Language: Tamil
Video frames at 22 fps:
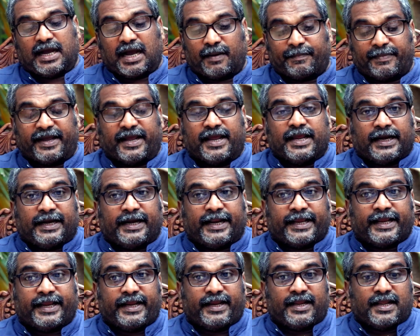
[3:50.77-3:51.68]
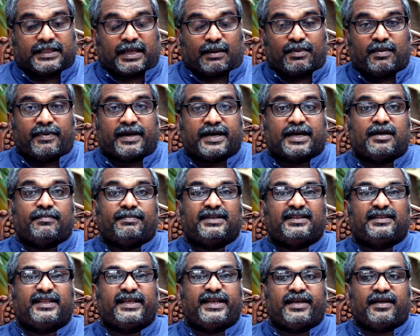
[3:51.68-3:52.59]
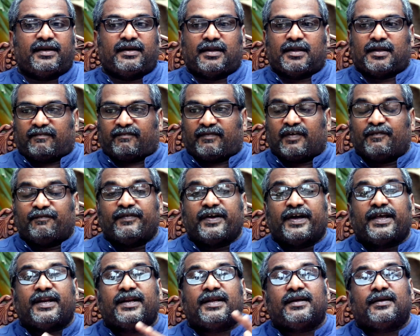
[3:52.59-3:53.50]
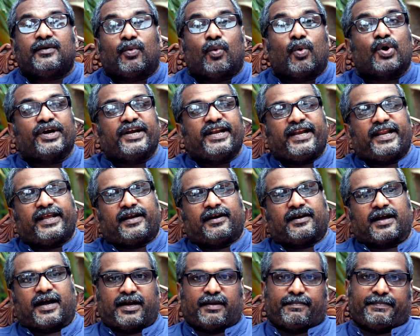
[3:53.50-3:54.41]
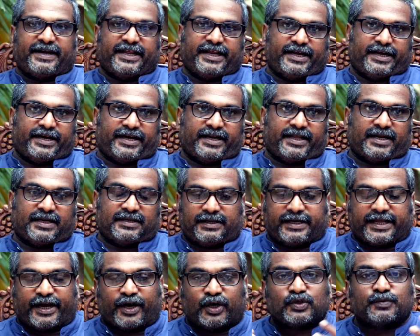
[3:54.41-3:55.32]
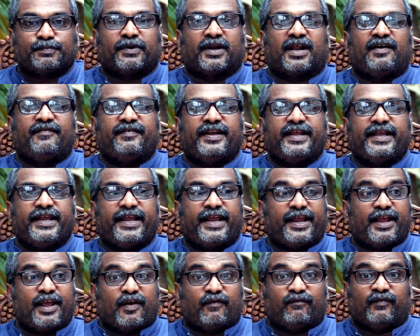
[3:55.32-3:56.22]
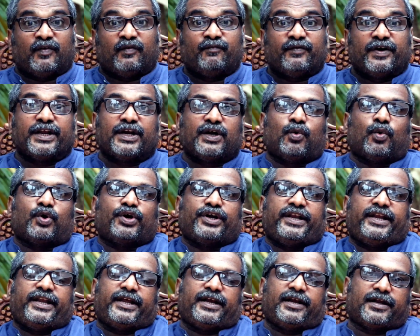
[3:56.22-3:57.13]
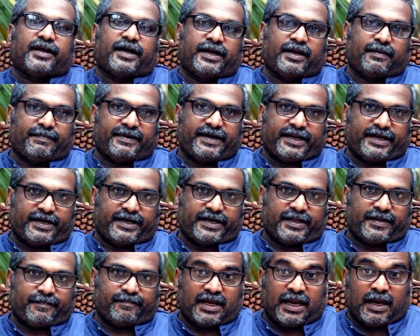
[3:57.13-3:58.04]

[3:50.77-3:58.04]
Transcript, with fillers: அப்ப இன்றைக்கு தமிழ் மக்கள் மத்தியில் வெவ்வேறு நோக்கு நிலைகள் காணப்படுகின்றன டயோஸ்பராவிலேயே வெவ்வேறு நோக்கு நிலைகள் காணப்படுகின்றன